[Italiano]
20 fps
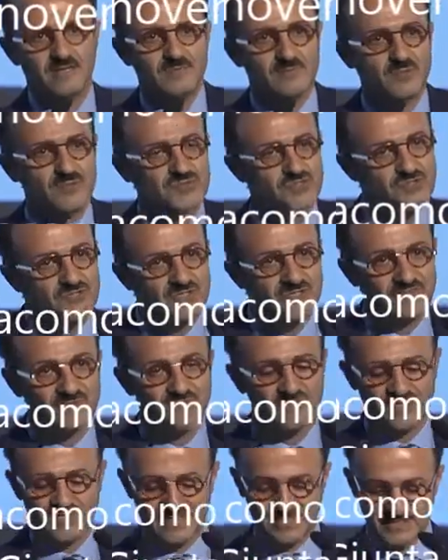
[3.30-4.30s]
Buongiorno a
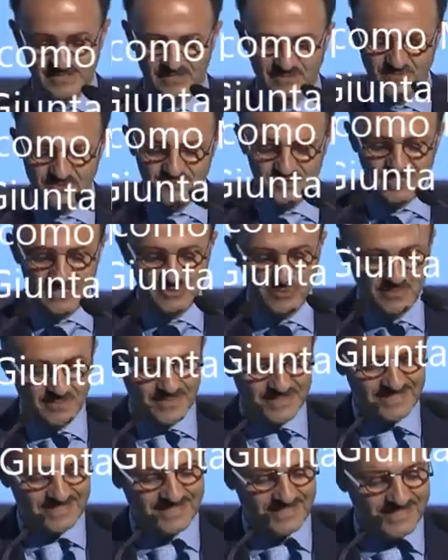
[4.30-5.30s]
voi, sono Giacomo
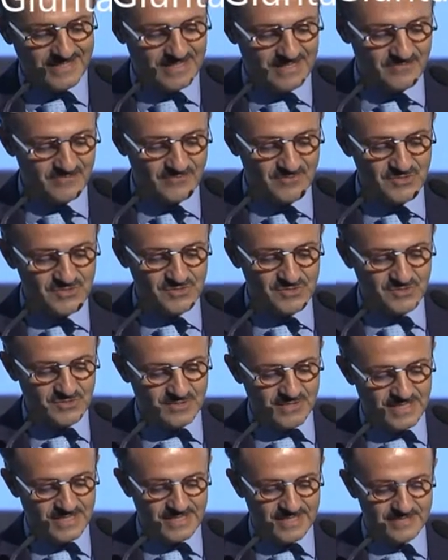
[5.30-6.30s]
Mazzilli, un vostro
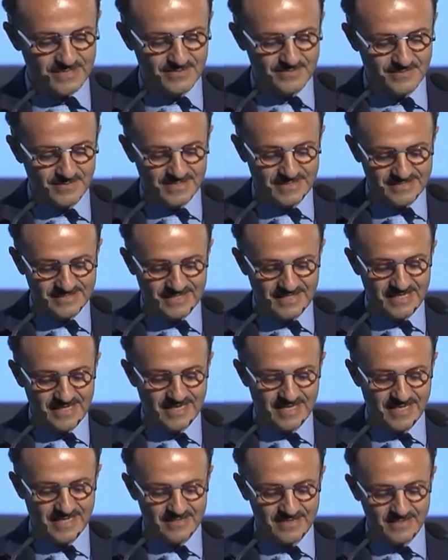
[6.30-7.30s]
collega da
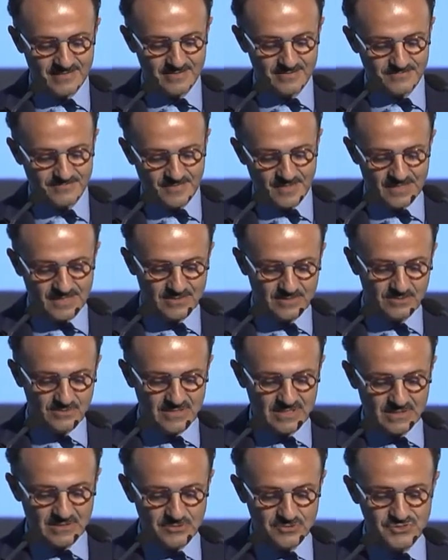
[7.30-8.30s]
Basilicata e sono
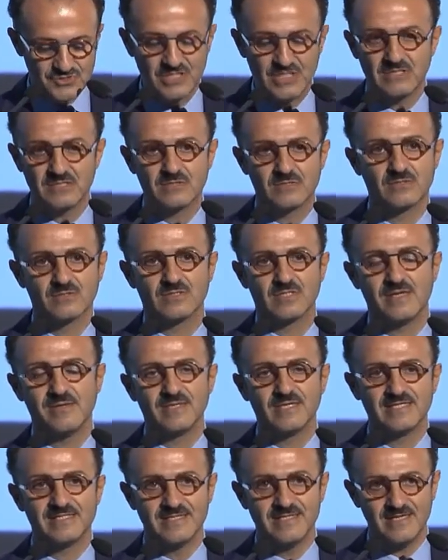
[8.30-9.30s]
stato scelto dai
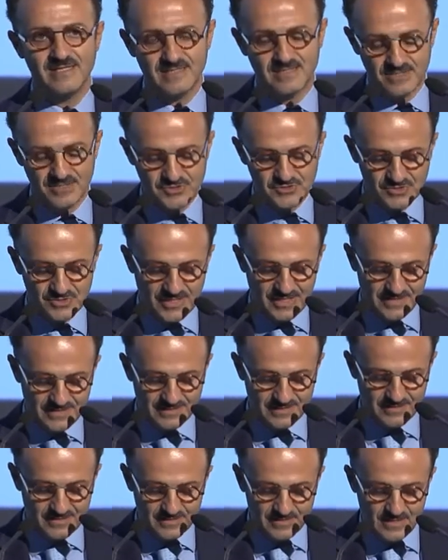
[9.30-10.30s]
presidenti
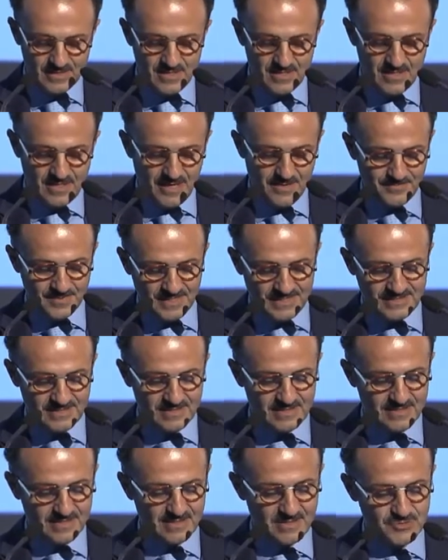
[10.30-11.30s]
regionali a
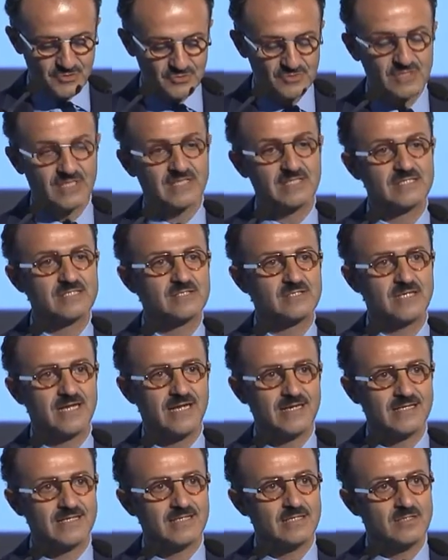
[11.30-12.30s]
presiedere la Giunta
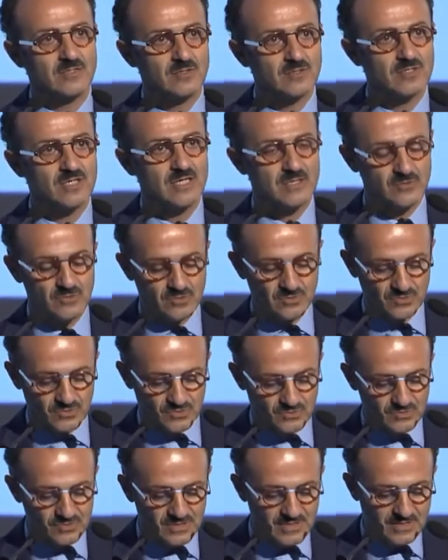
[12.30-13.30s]
nazionale, l'organo
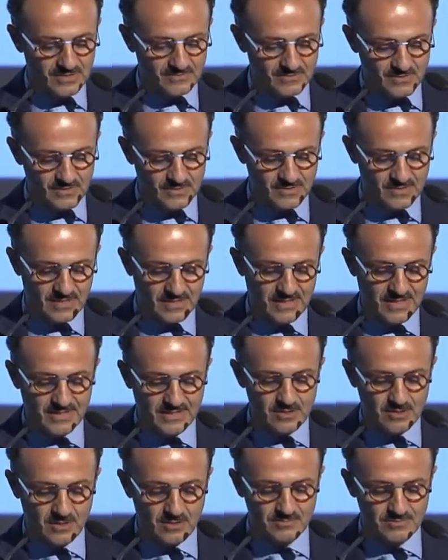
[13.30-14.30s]
consultivo che ha il
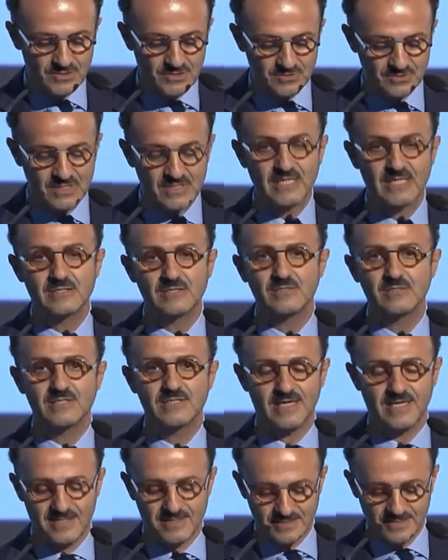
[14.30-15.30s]
compito di
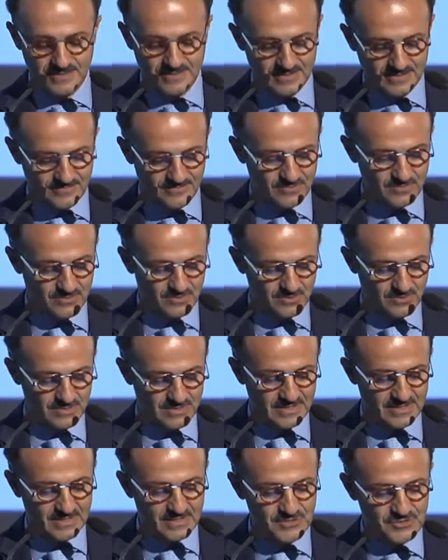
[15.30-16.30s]
raccordare il lavoro
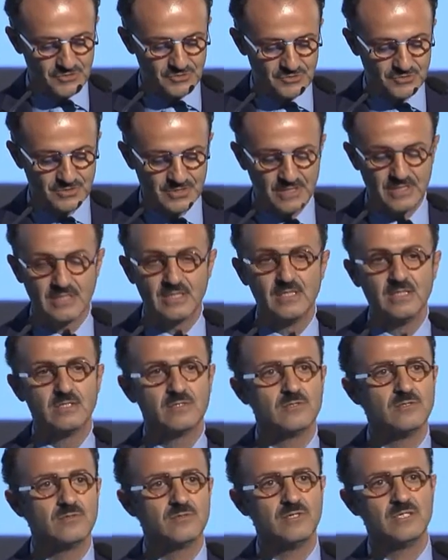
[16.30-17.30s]
delle regioni
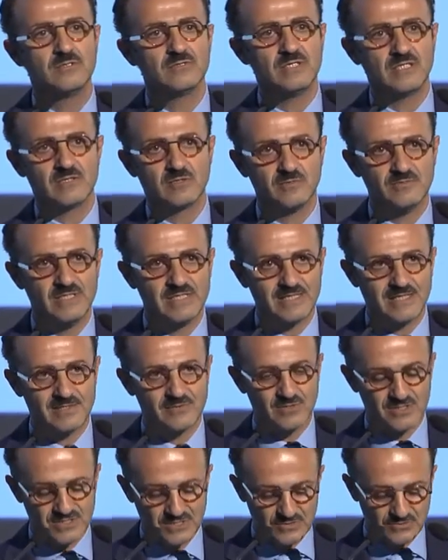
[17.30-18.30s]
con quello del comitato
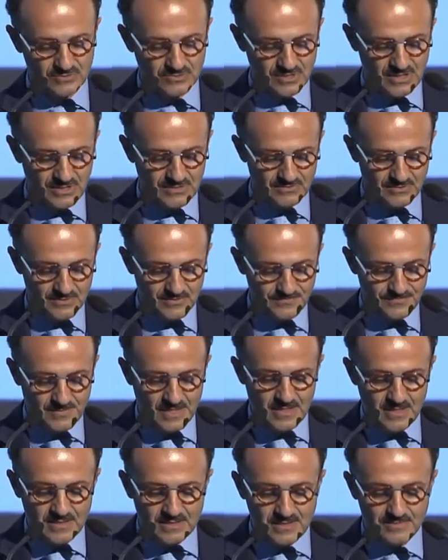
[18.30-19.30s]
esecutivo,
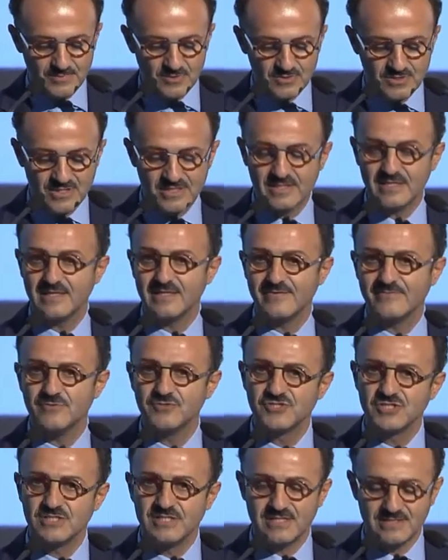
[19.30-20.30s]
di portare la
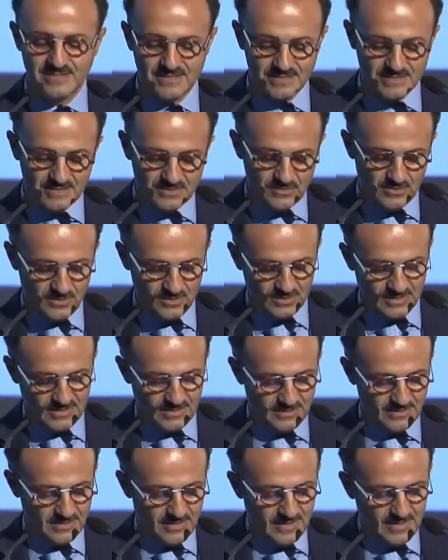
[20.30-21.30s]
voce dei
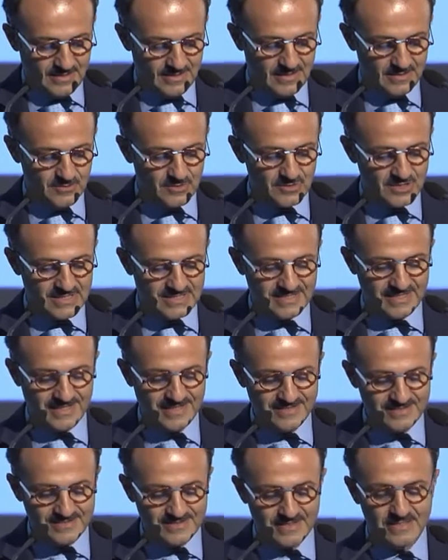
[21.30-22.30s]
territori, le loro
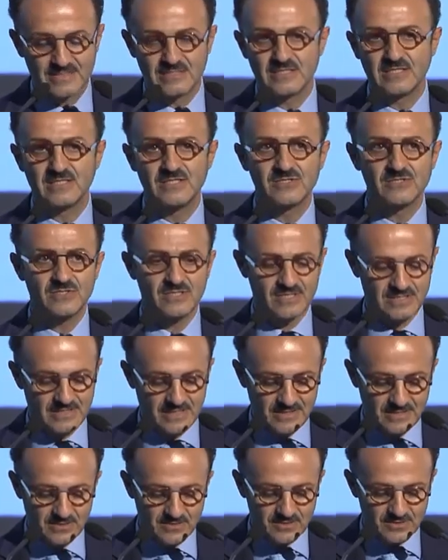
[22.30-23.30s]
istanze all'attenzione
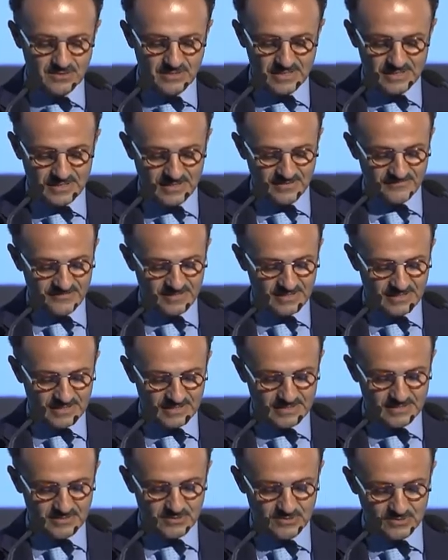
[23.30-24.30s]
degli organi della
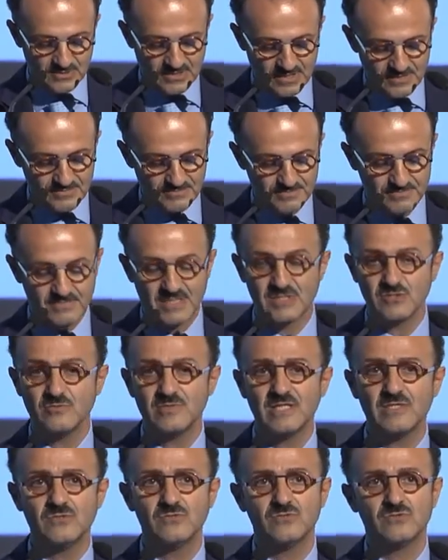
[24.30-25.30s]
federazione, ma
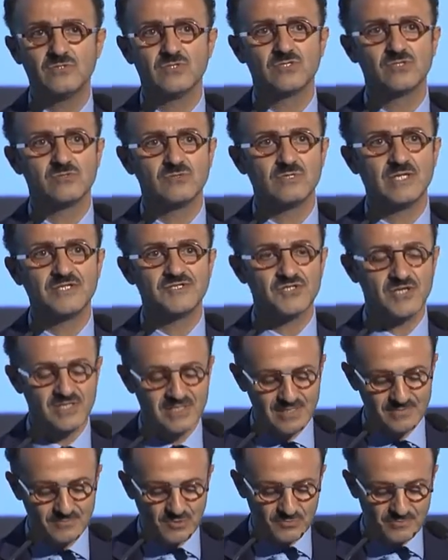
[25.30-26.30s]
soprattutto sono un agente
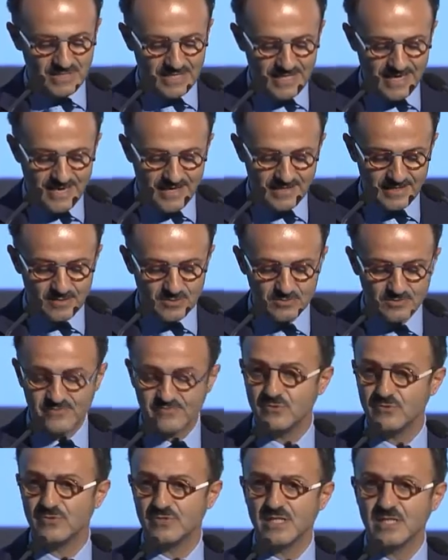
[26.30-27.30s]
immobiliare come
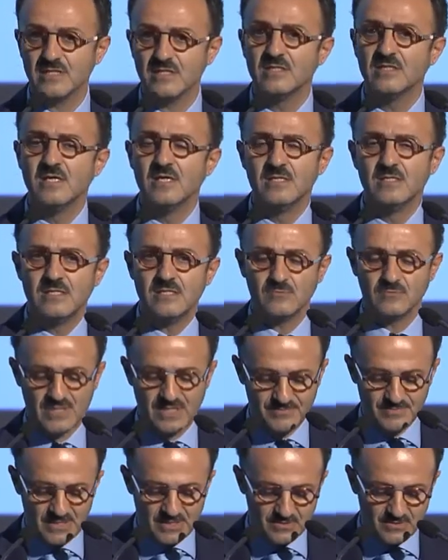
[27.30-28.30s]
voi una
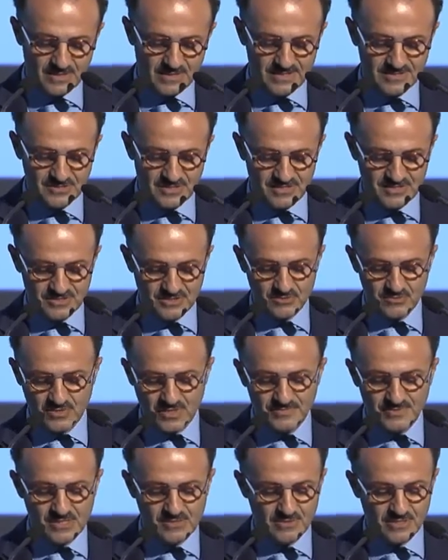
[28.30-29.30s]
piccola, eh, con una
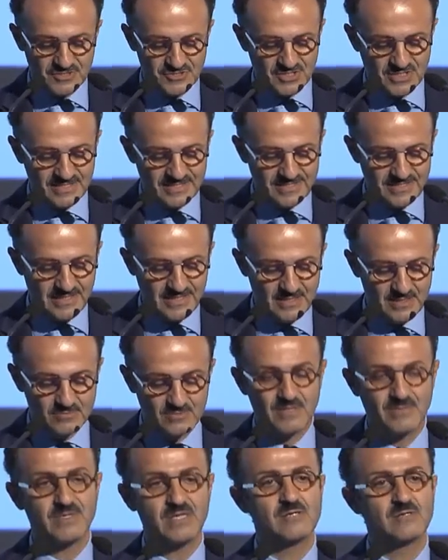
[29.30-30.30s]
piccola agenzia in
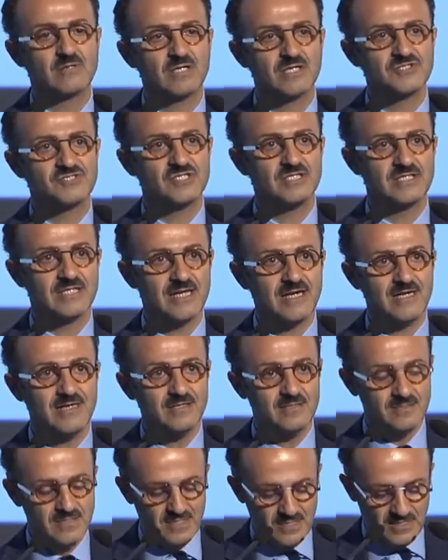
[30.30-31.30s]
una piccola città
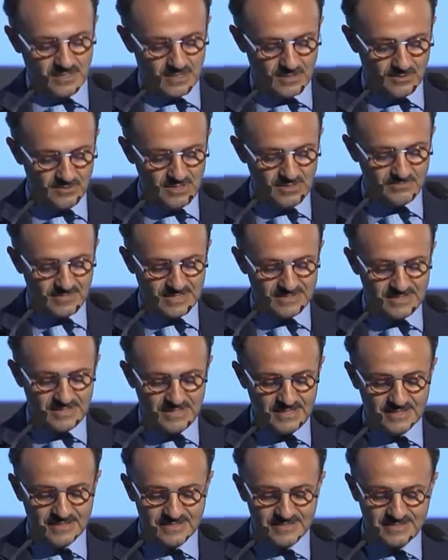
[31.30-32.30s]
che ogni
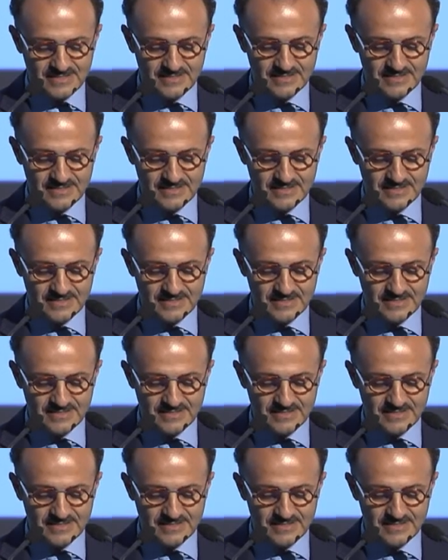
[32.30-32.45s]
mattina